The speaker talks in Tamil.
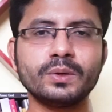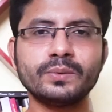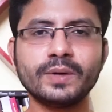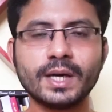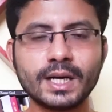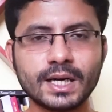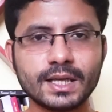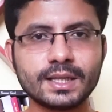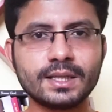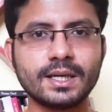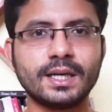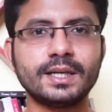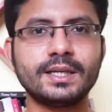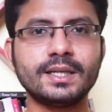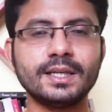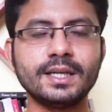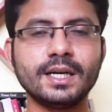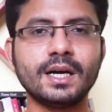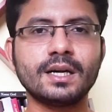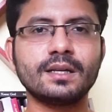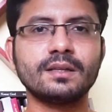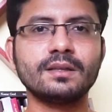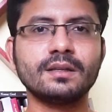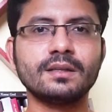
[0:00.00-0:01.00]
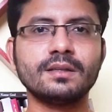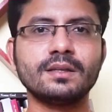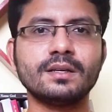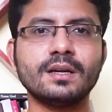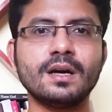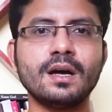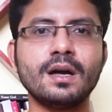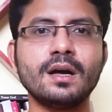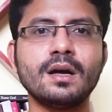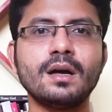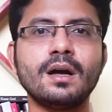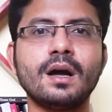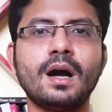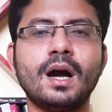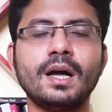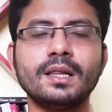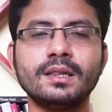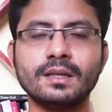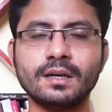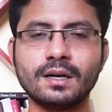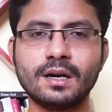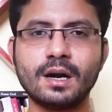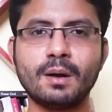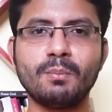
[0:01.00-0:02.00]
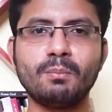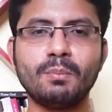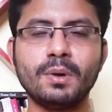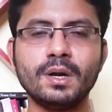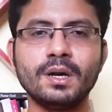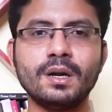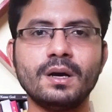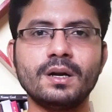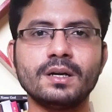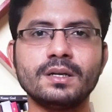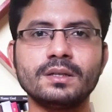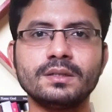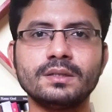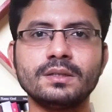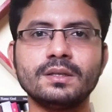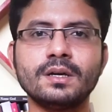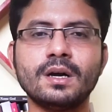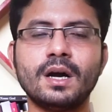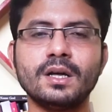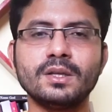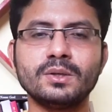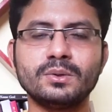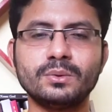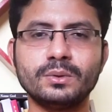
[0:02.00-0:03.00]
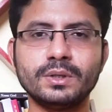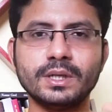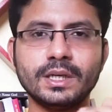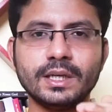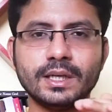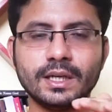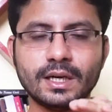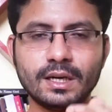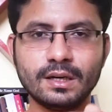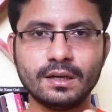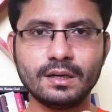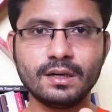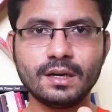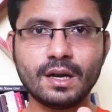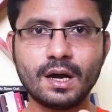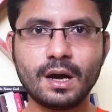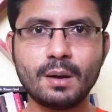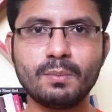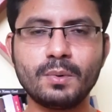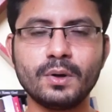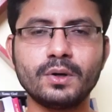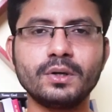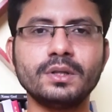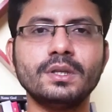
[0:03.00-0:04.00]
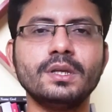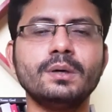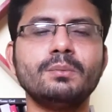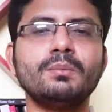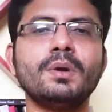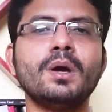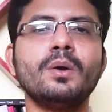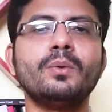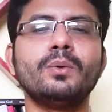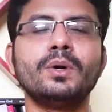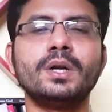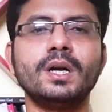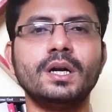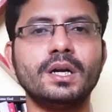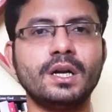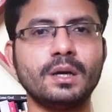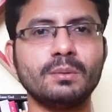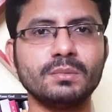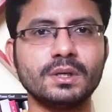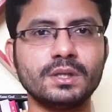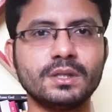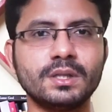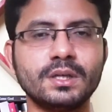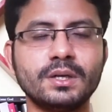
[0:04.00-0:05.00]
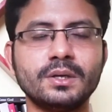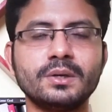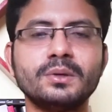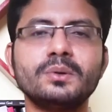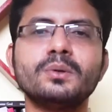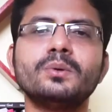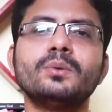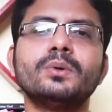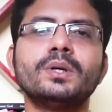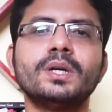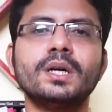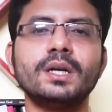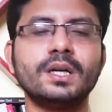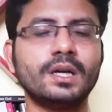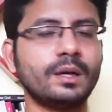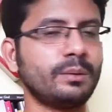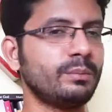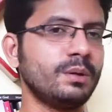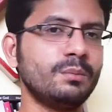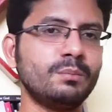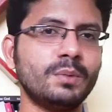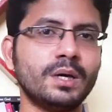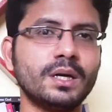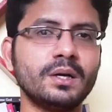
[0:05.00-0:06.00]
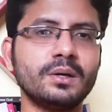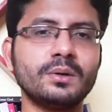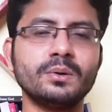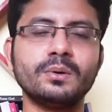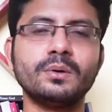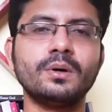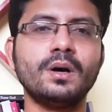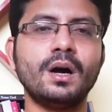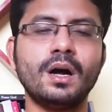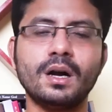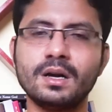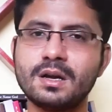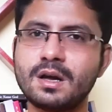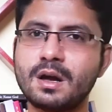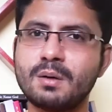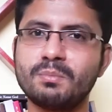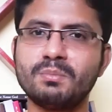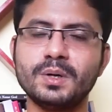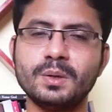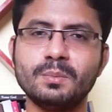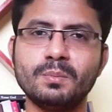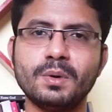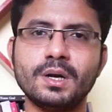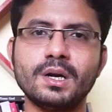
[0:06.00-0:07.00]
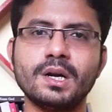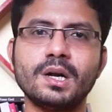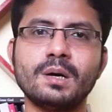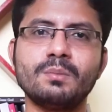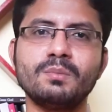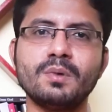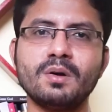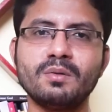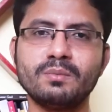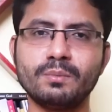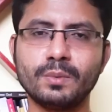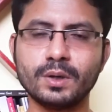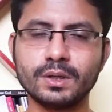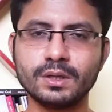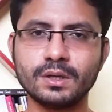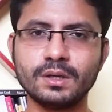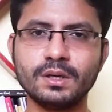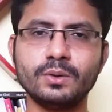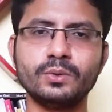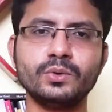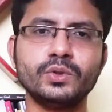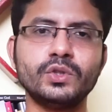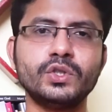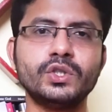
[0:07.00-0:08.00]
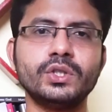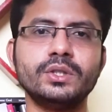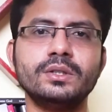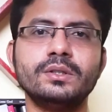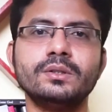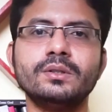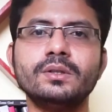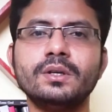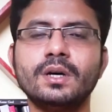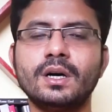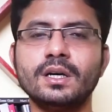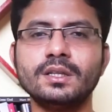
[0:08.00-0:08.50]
ஒருவேளை தட்டையாக இருந்ததுன்னா அந்த கப்பலானது அதனுடைய எல்லா பகுதியுமே ஒரே டைமில் தெரியணும் ஒரே டைமில் மறையணும் ஆனால் அப்படி பண்ணாமல் முதல்ல உச்சியும்